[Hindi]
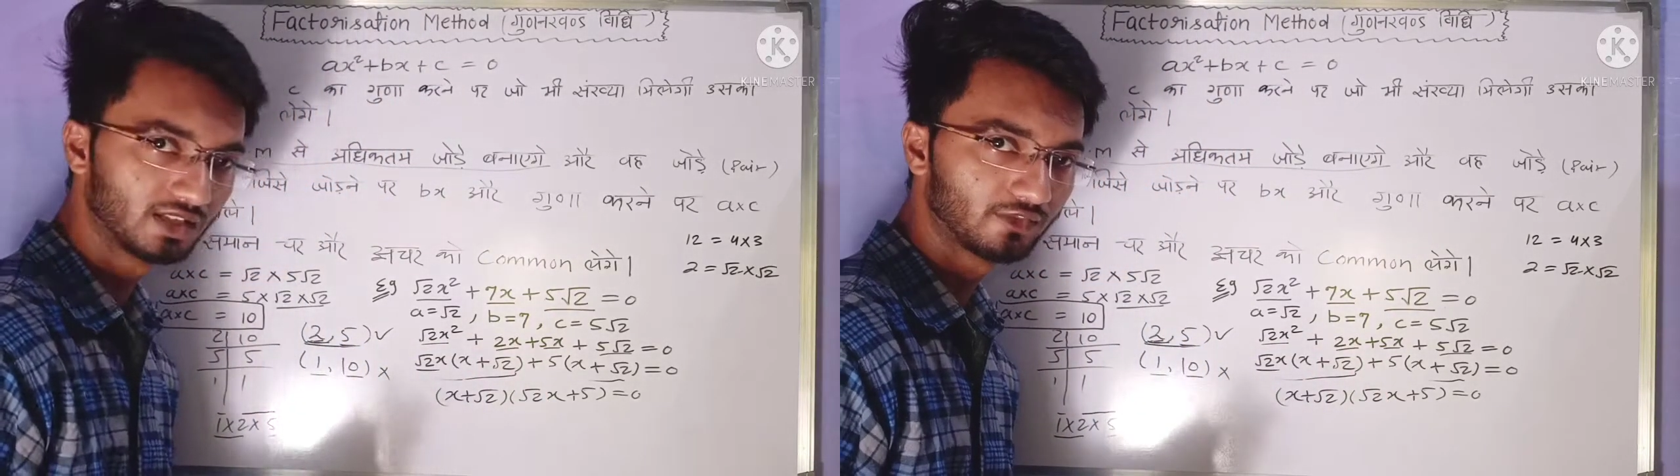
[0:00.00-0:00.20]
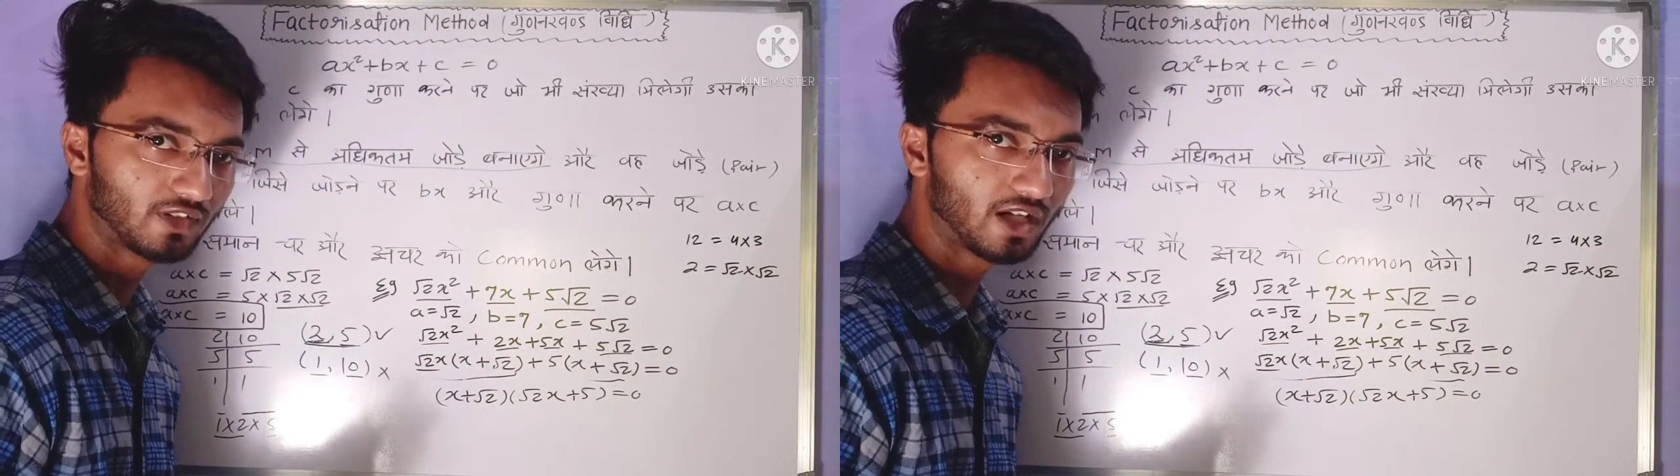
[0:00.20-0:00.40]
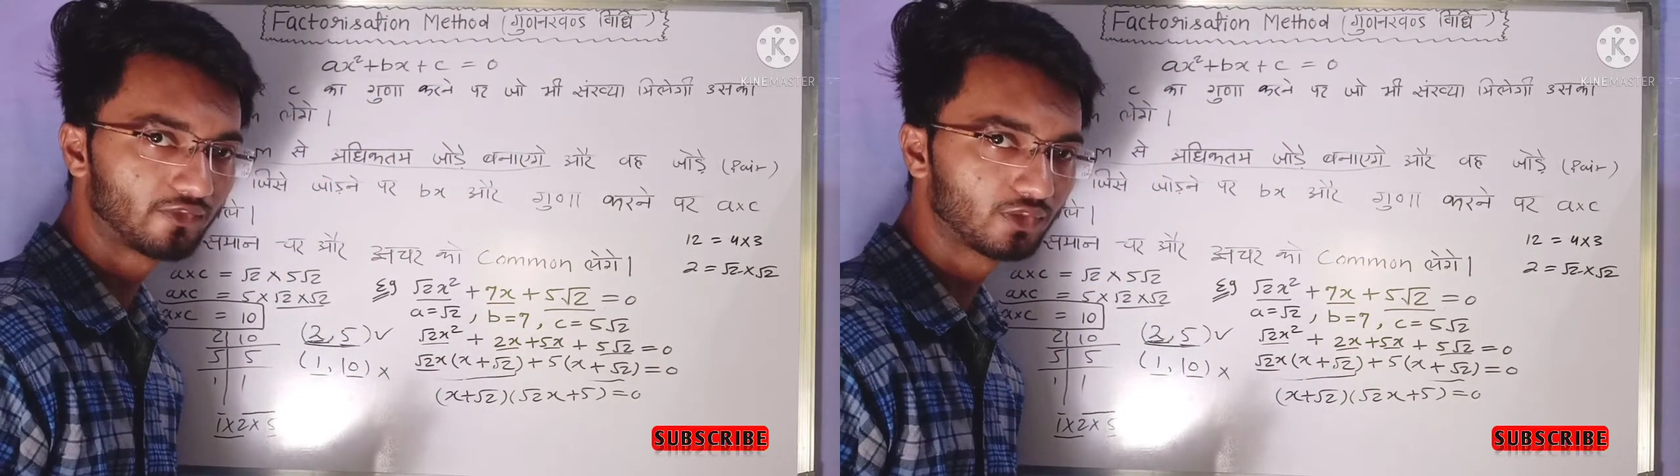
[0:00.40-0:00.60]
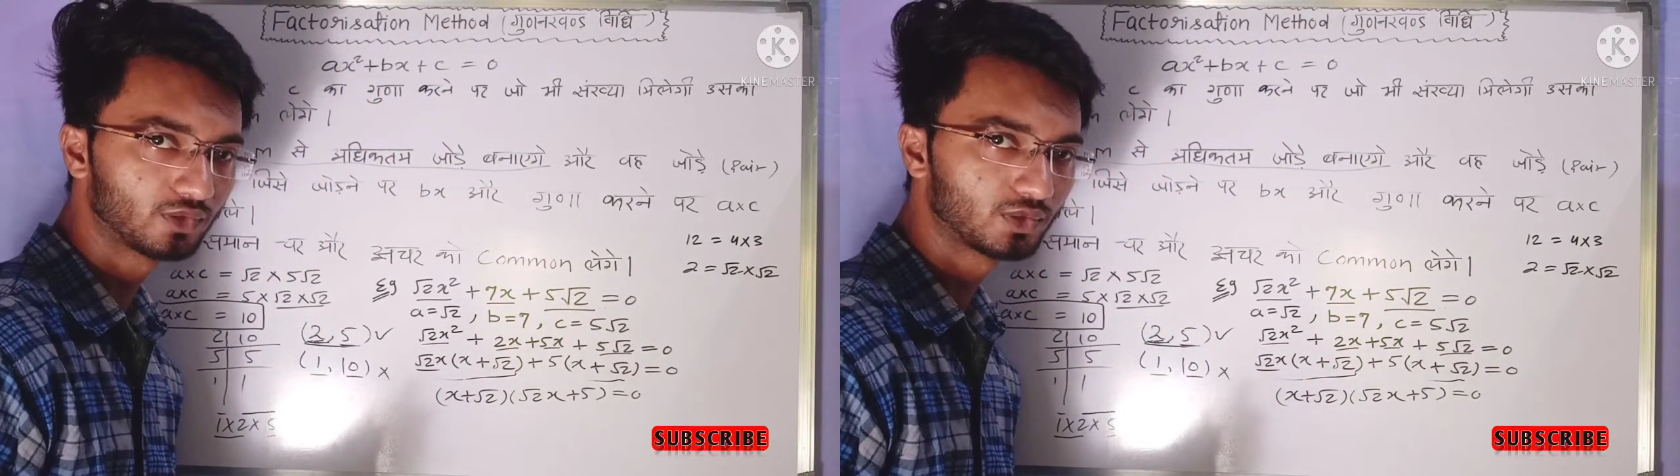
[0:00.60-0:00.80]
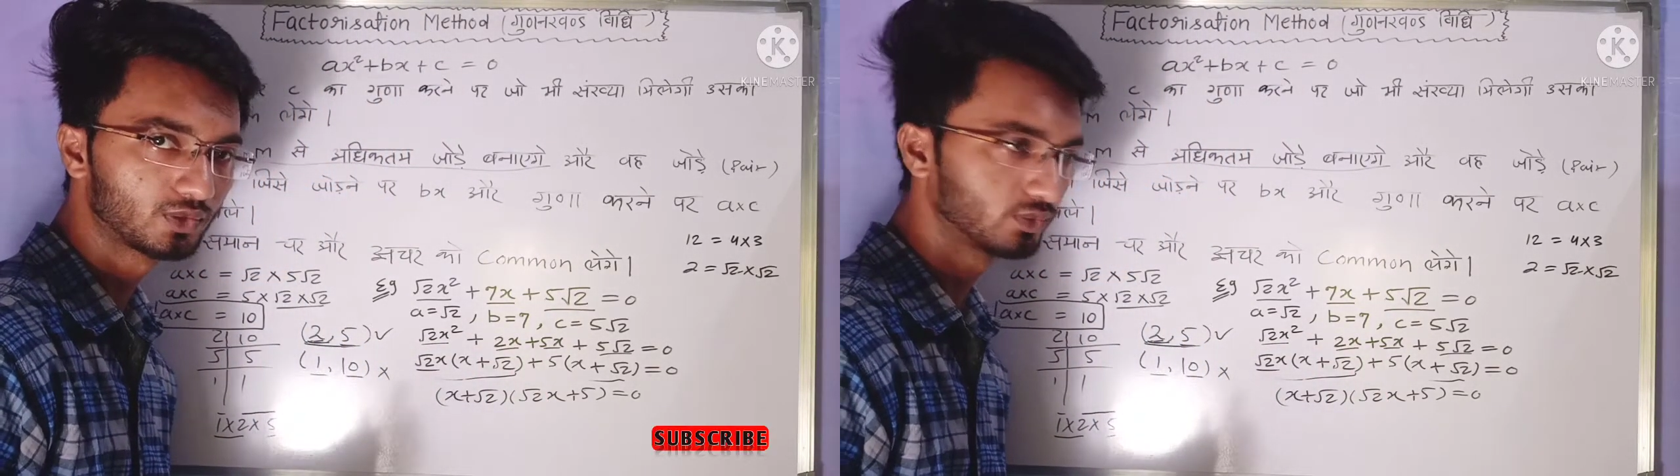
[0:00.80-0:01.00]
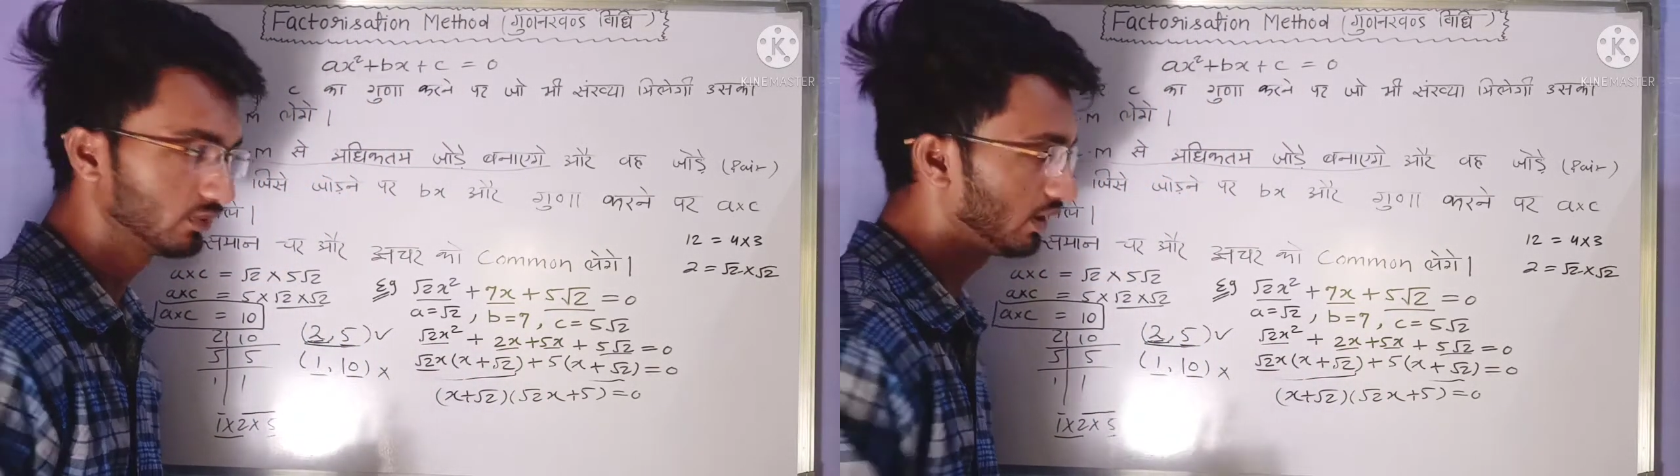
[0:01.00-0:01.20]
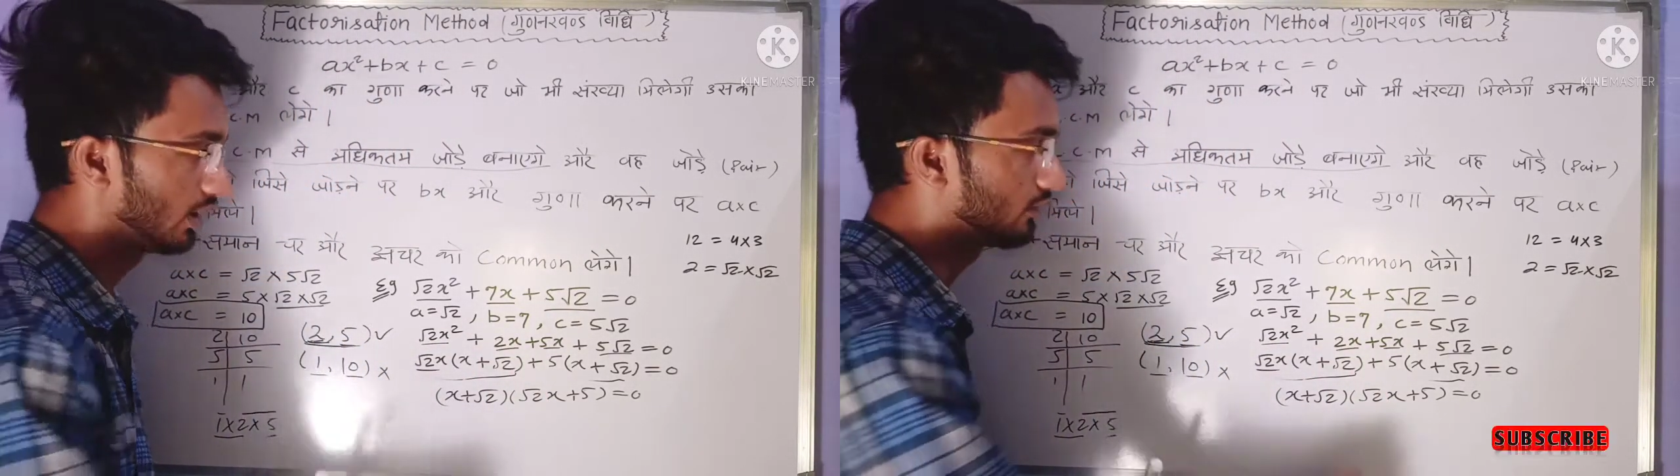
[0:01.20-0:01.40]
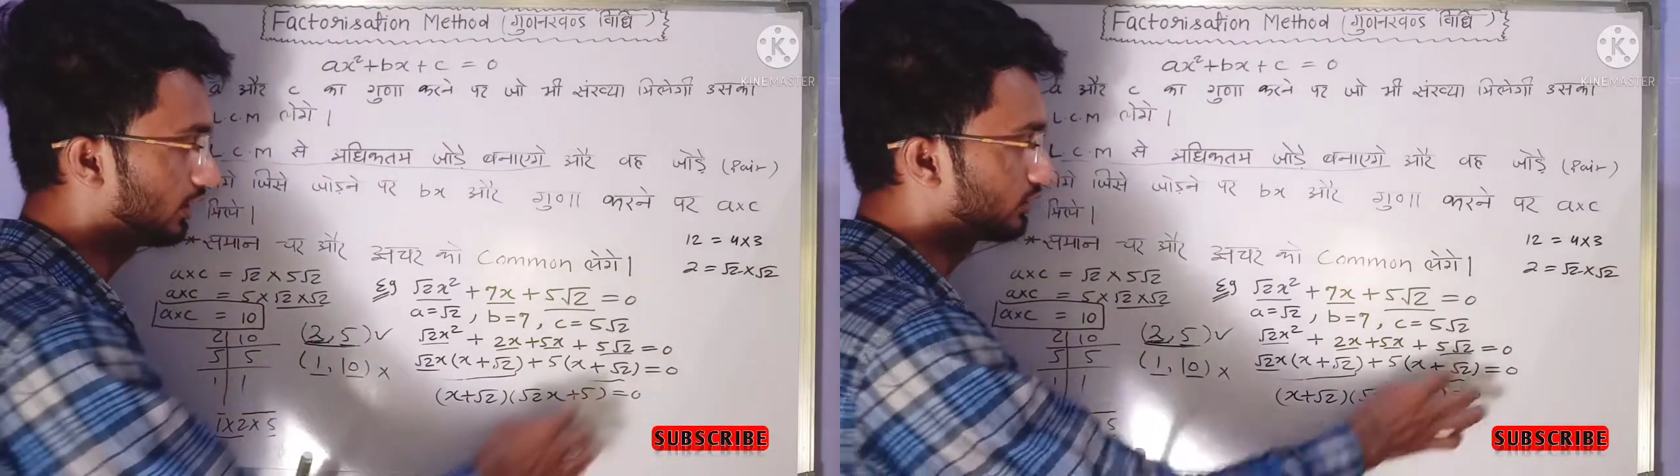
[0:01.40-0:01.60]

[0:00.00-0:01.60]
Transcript: फाइव रूट टू इक्वल